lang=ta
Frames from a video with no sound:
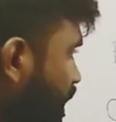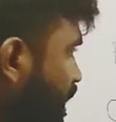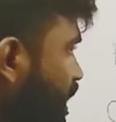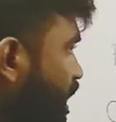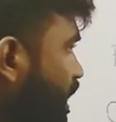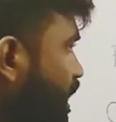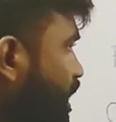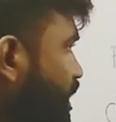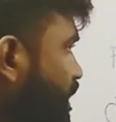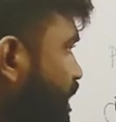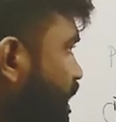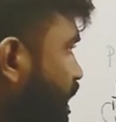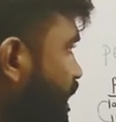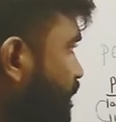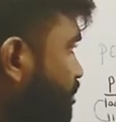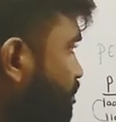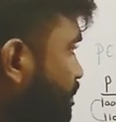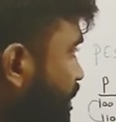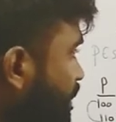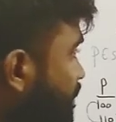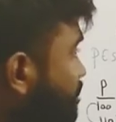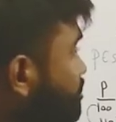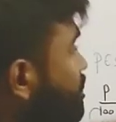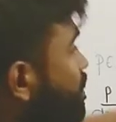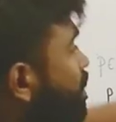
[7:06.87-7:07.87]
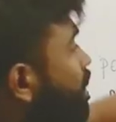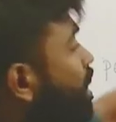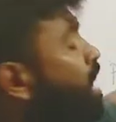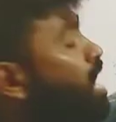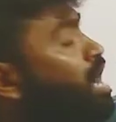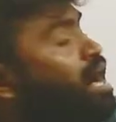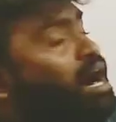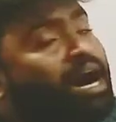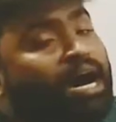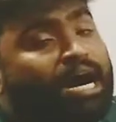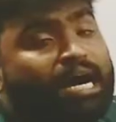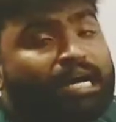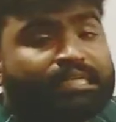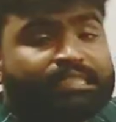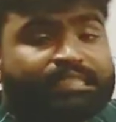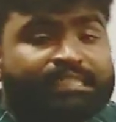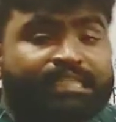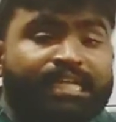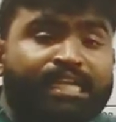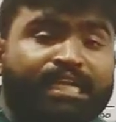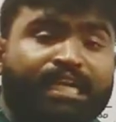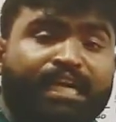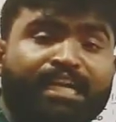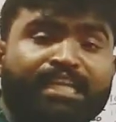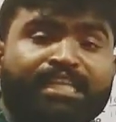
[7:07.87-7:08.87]
நாளாக காணப்படும்
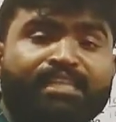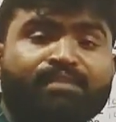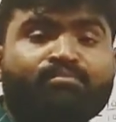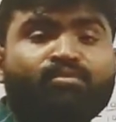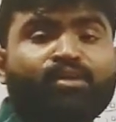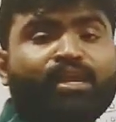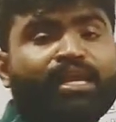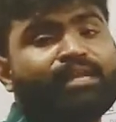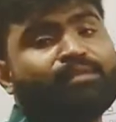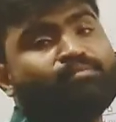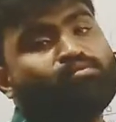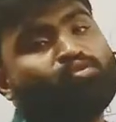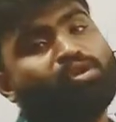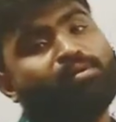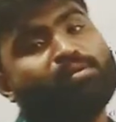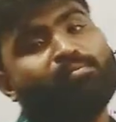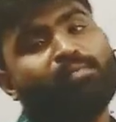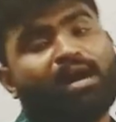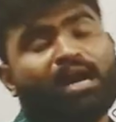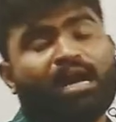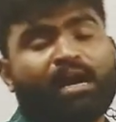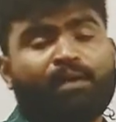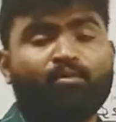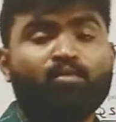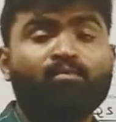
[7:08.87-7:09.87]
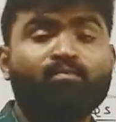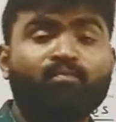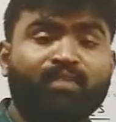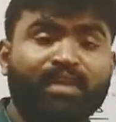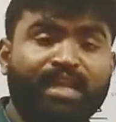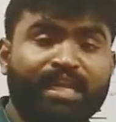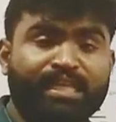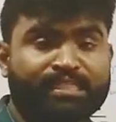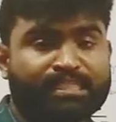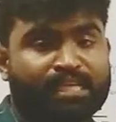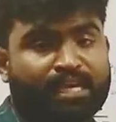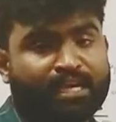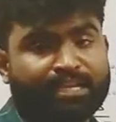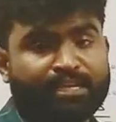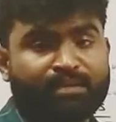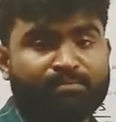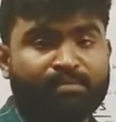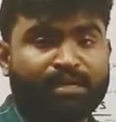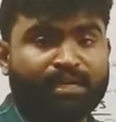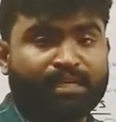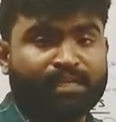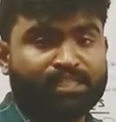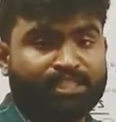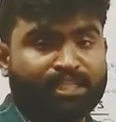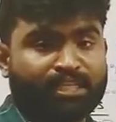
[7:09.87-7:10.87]
அச்சர கணித முறையின் மூலமாகவும் விலைசார்
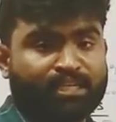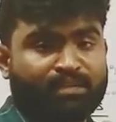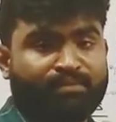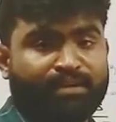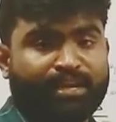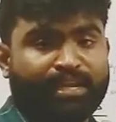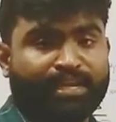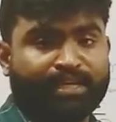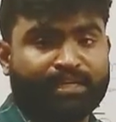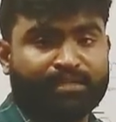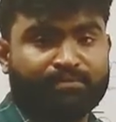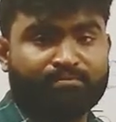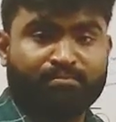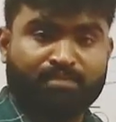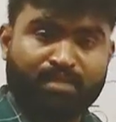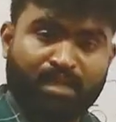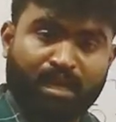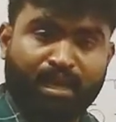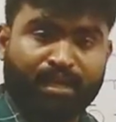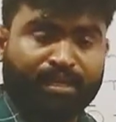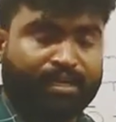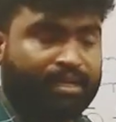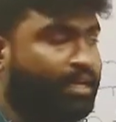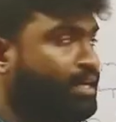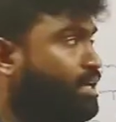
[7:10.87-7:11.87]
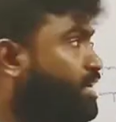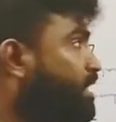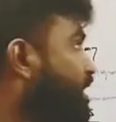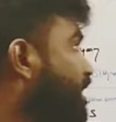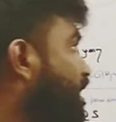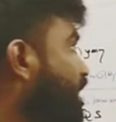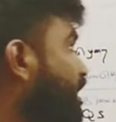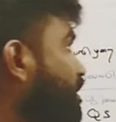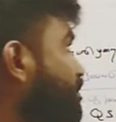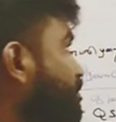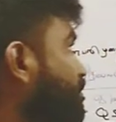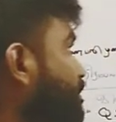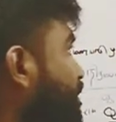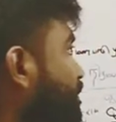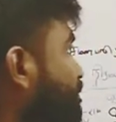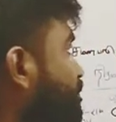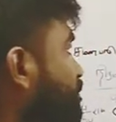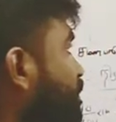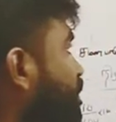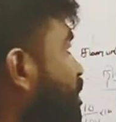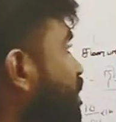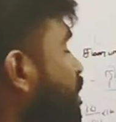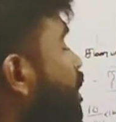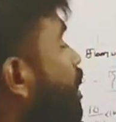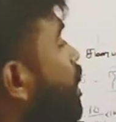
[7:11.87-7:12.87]
நிரம்பல் நிகழ்ச்சி என்னவாக இருக்கும் நான்காக காணப்படும்
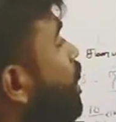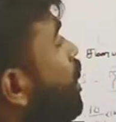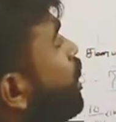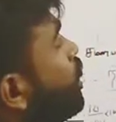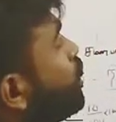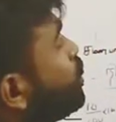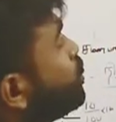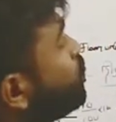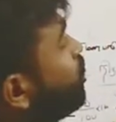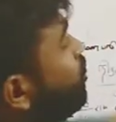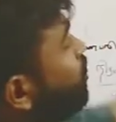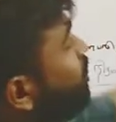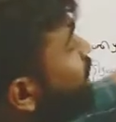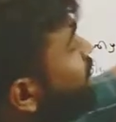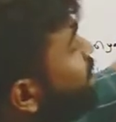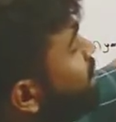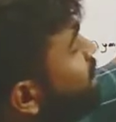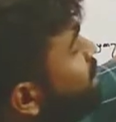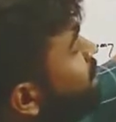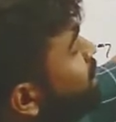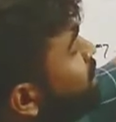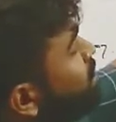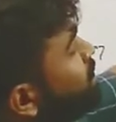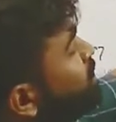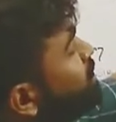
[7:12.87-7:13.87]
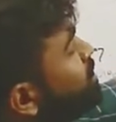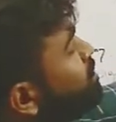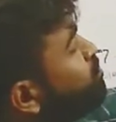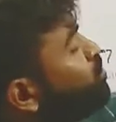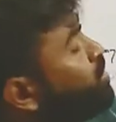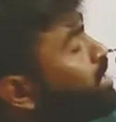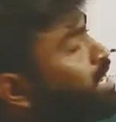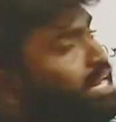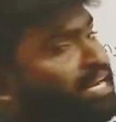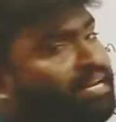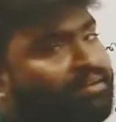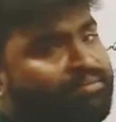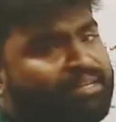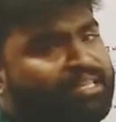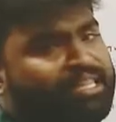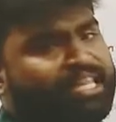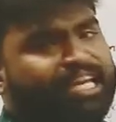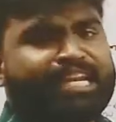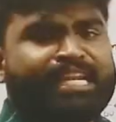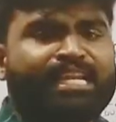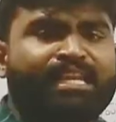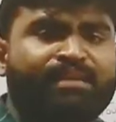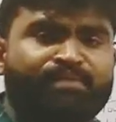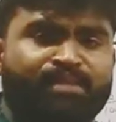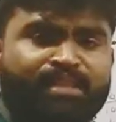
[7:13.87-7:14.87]
ஸோ வில் நகழ்ச்சி முறையில் வந்து
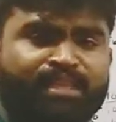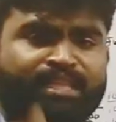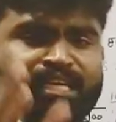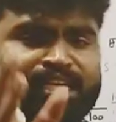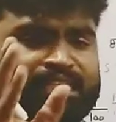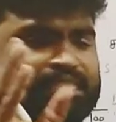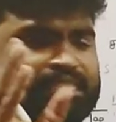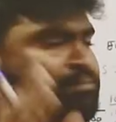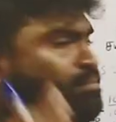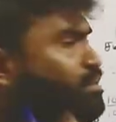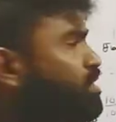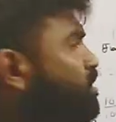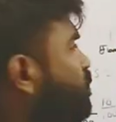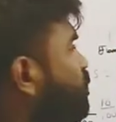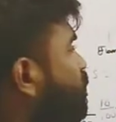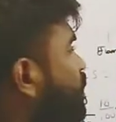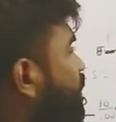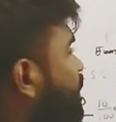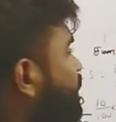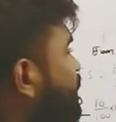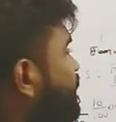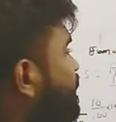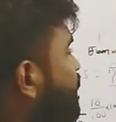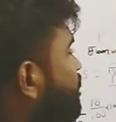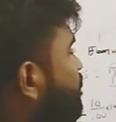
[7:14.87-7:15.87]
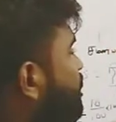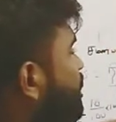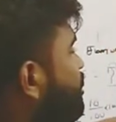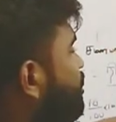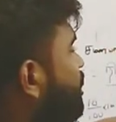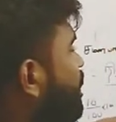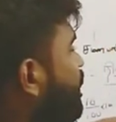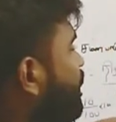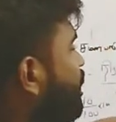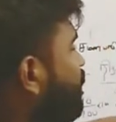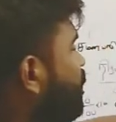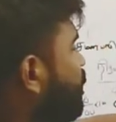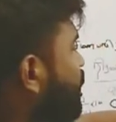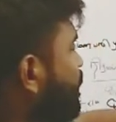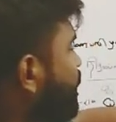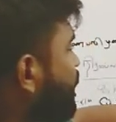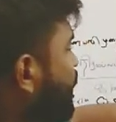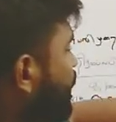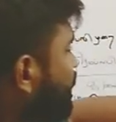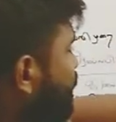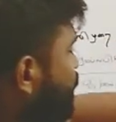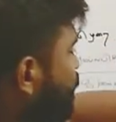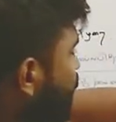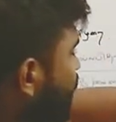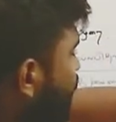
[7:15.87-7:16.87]
என்ன வித்தியாசம்னு சொன்னால் இந்த சமன் அதாவது அந்த
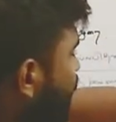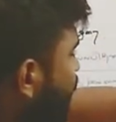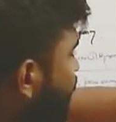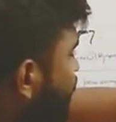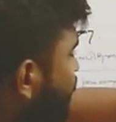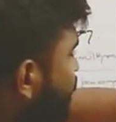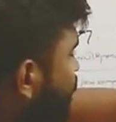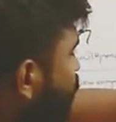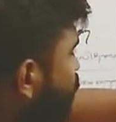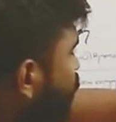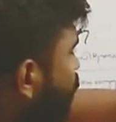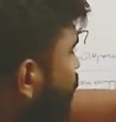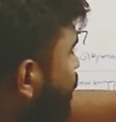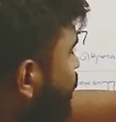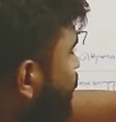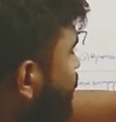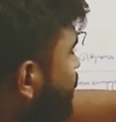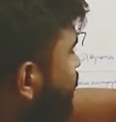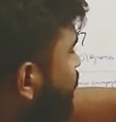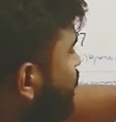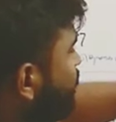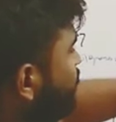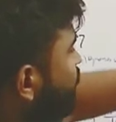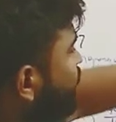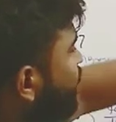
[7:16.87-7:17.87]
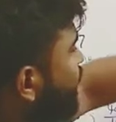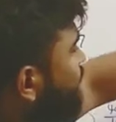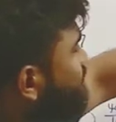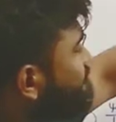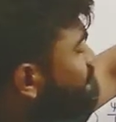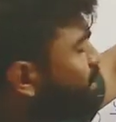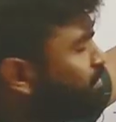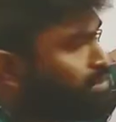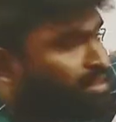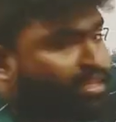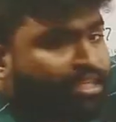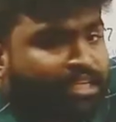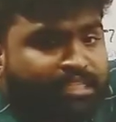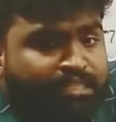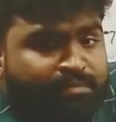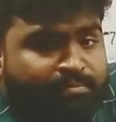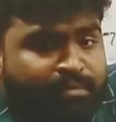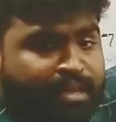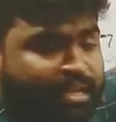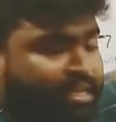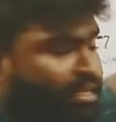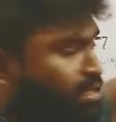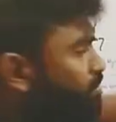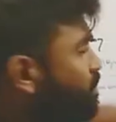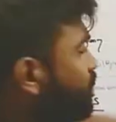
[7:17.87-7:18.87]
அச்சர கணித இதில் வந்து என்ன
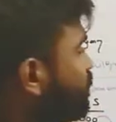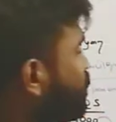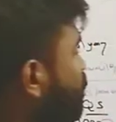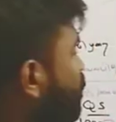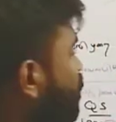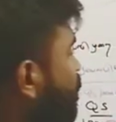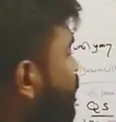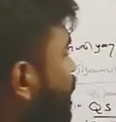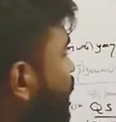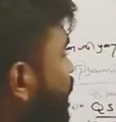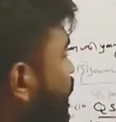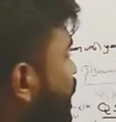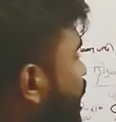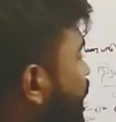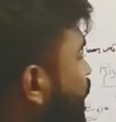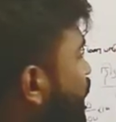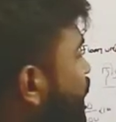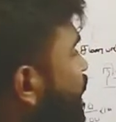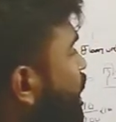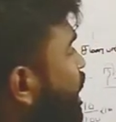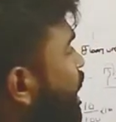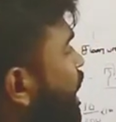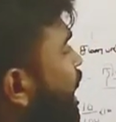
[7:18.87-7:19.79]
வித்தியாசமாக இருக்குமென்னு சொன்னால்